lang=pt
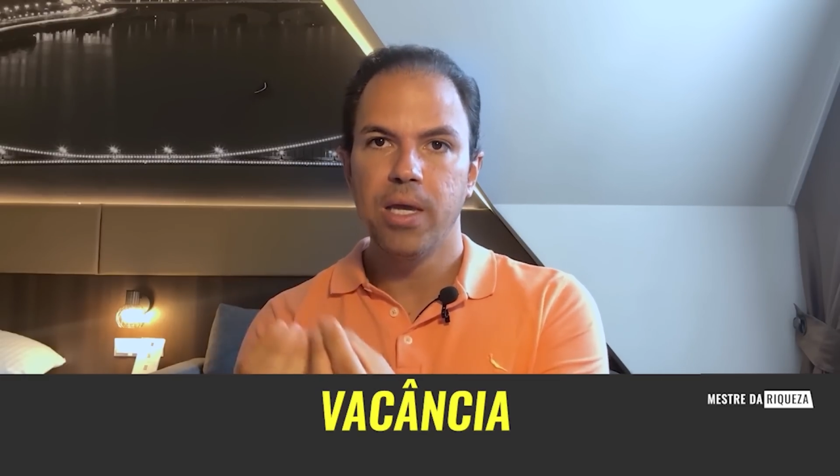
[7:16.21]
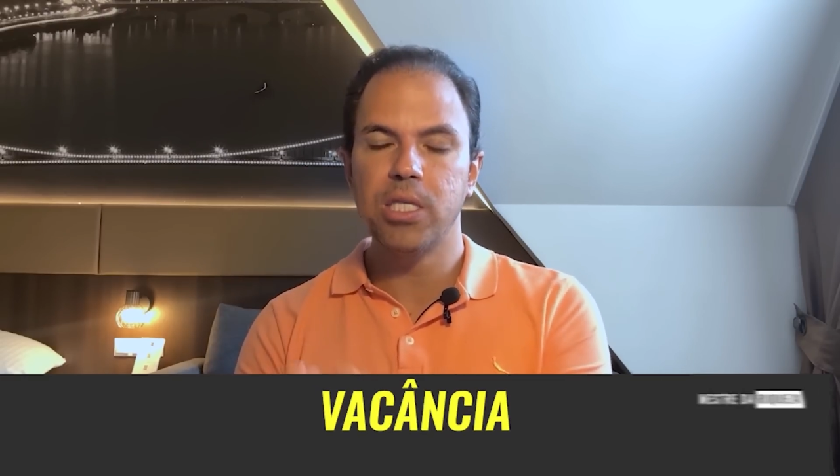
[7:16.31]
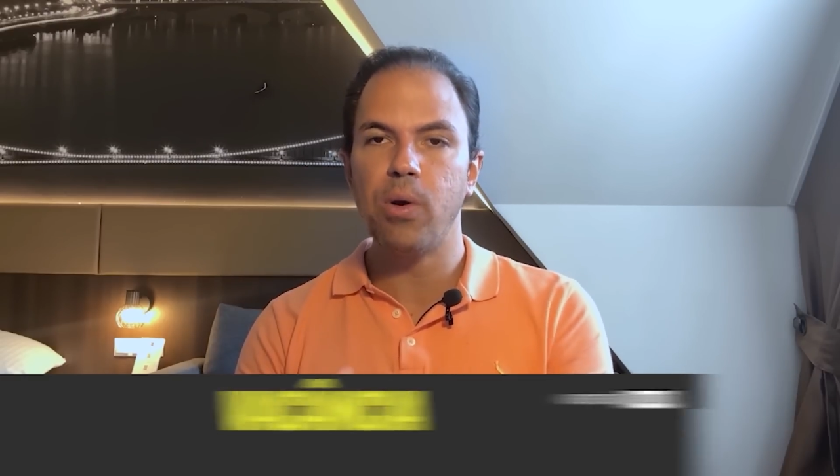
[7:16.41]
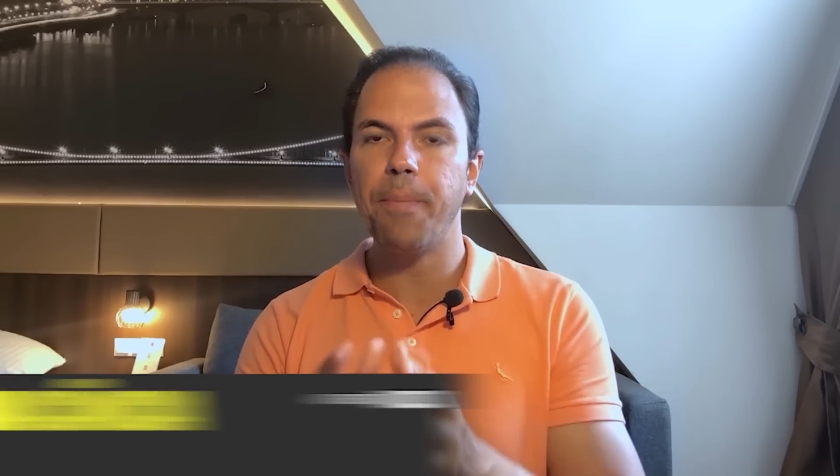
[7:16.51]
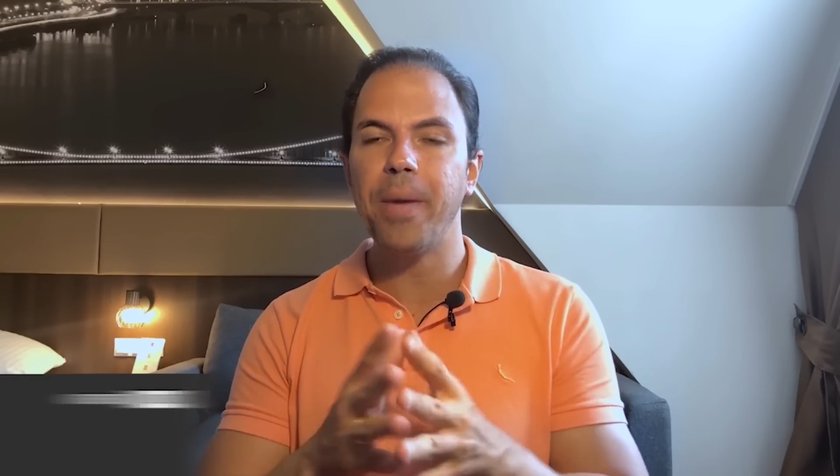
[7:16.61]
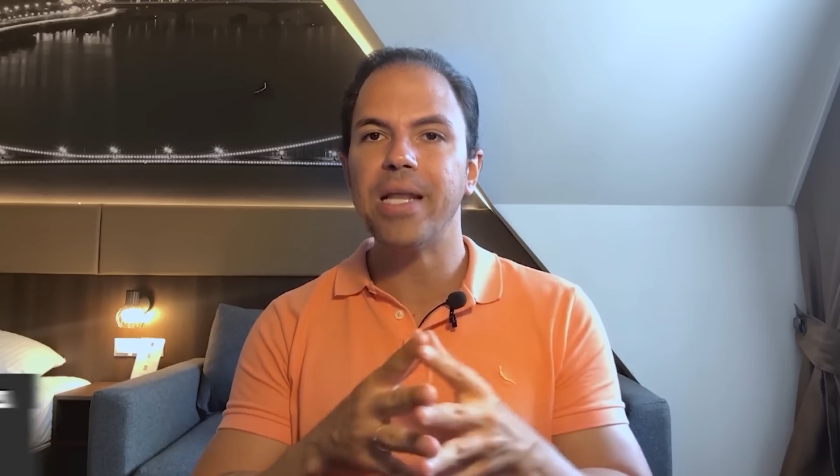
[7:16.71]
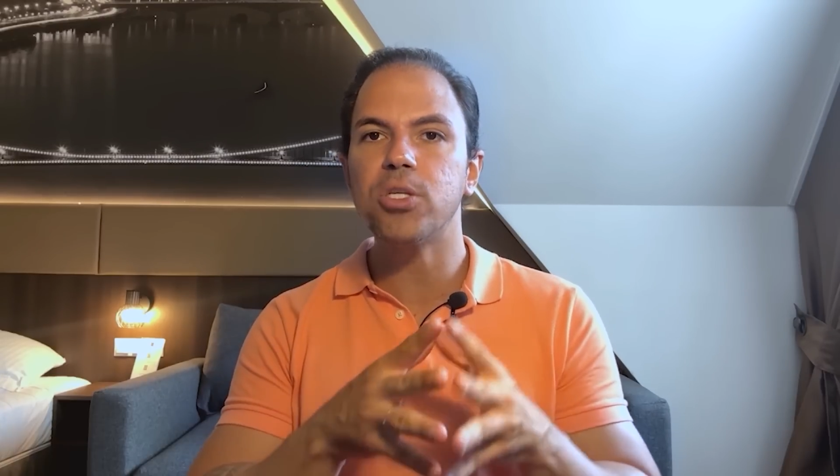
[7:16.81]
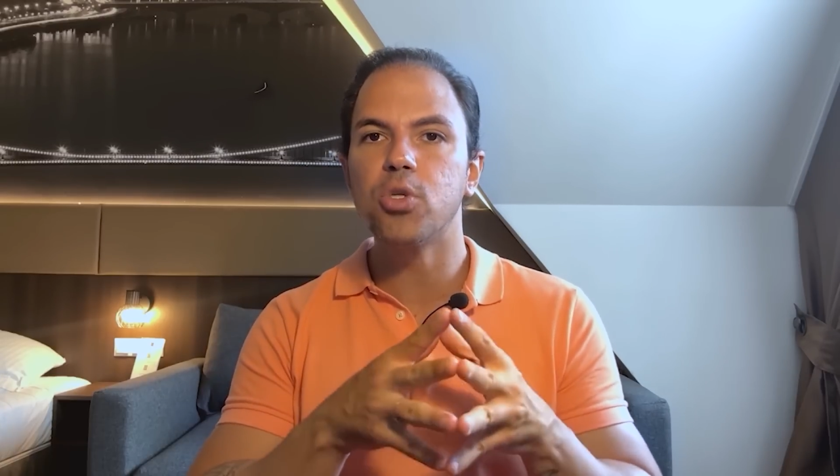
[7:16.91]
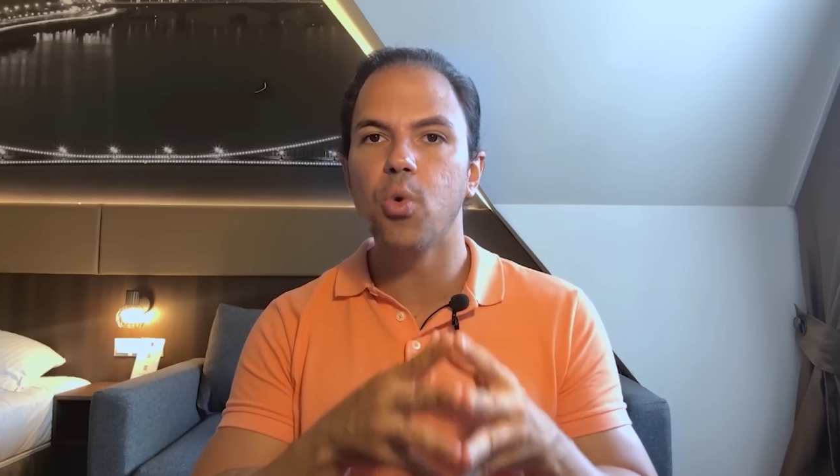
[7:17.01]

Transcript: Então, apenas